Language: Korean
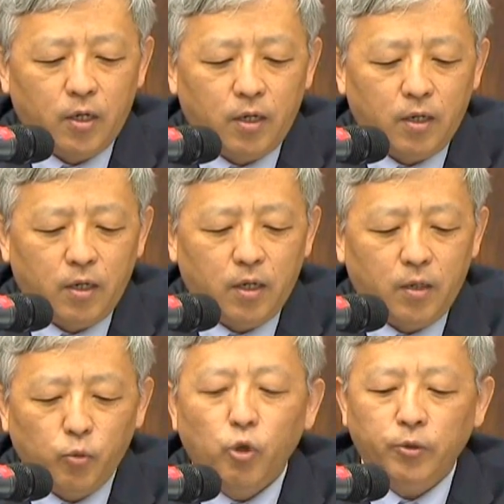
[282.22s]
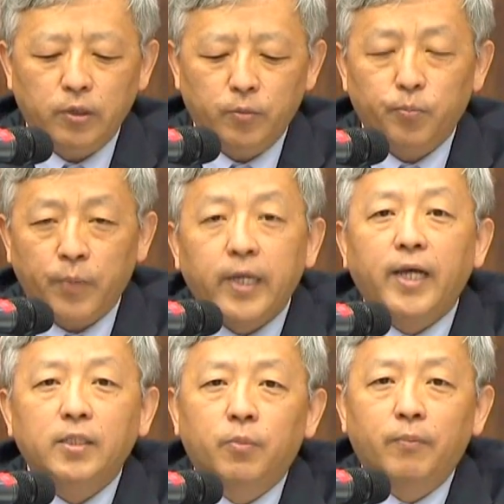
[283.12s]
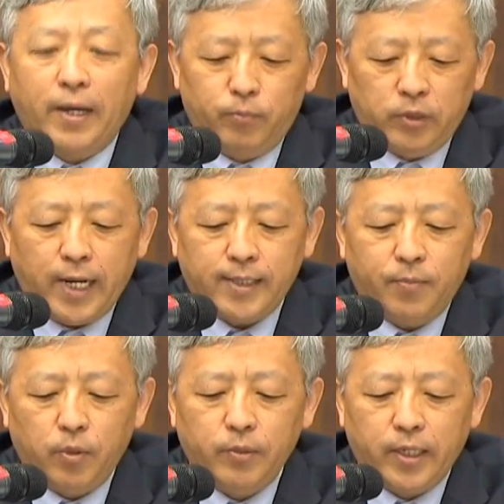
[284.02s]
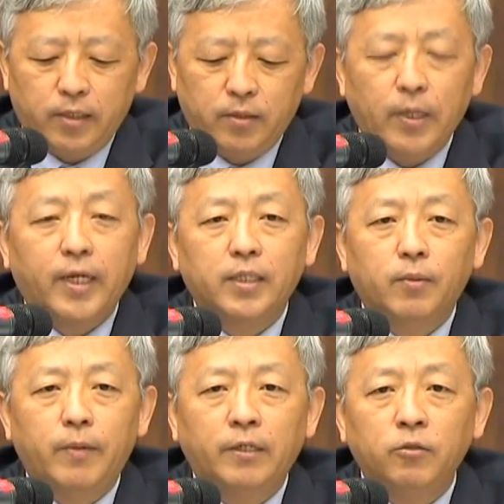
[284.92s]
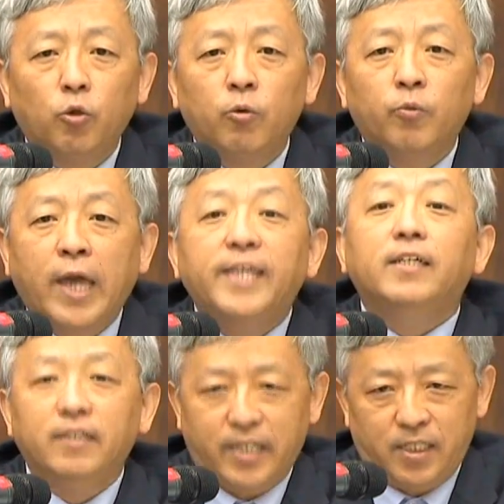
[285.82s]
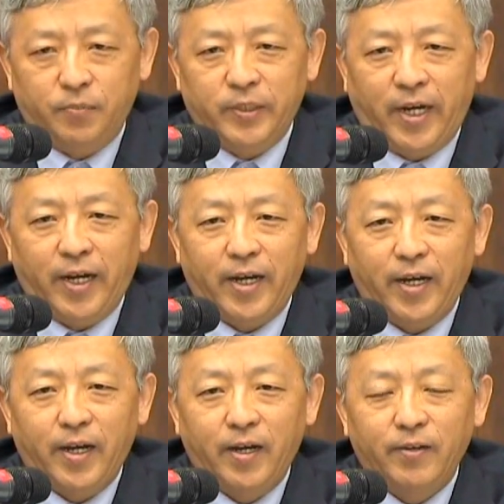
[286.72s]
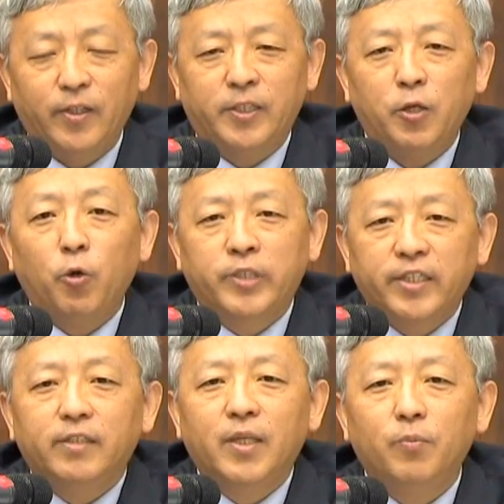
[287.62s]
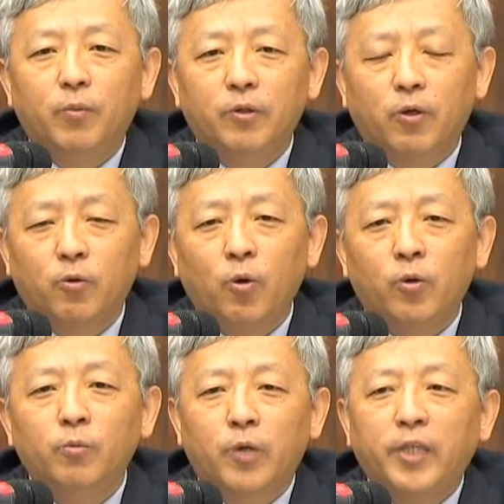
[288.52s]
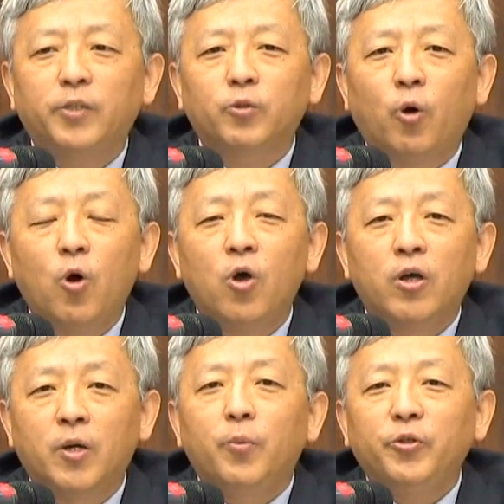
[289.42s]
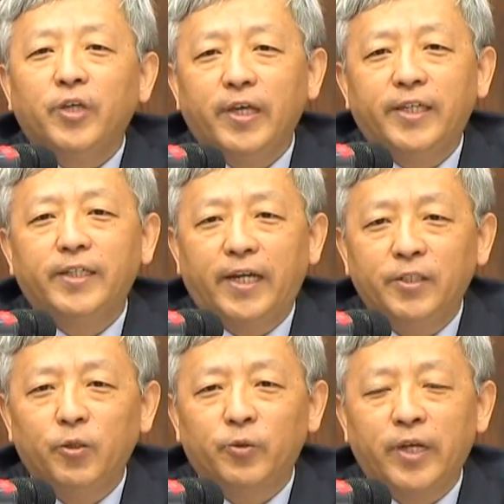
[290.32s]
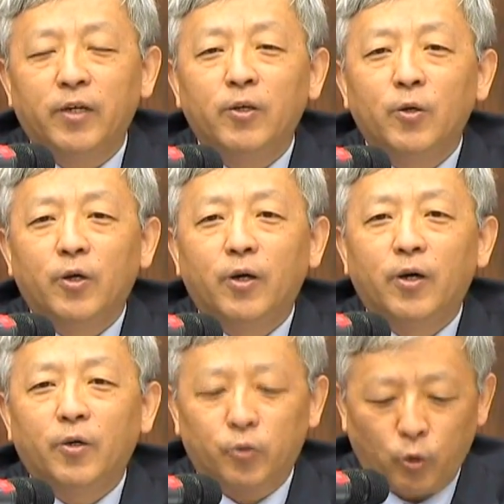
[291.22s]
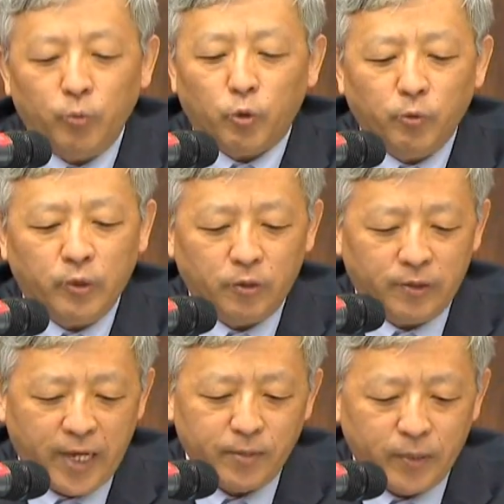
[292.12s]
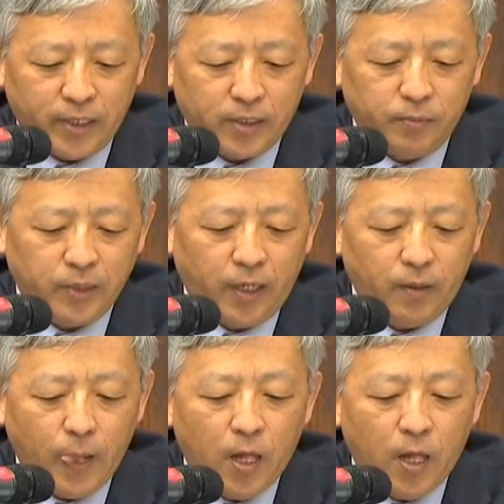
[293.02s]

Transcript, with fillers: 어, 물론 몇 가지 법안, 뭐 사산법이라든지 몇 가지 법안은 조금 개정은 됐습니다. 근데 새로 제정된 법은 없고 그 개정도 근본적인 개정 아니죠. 그냥 어 조금 조금씩 그 개정만 됐습니다.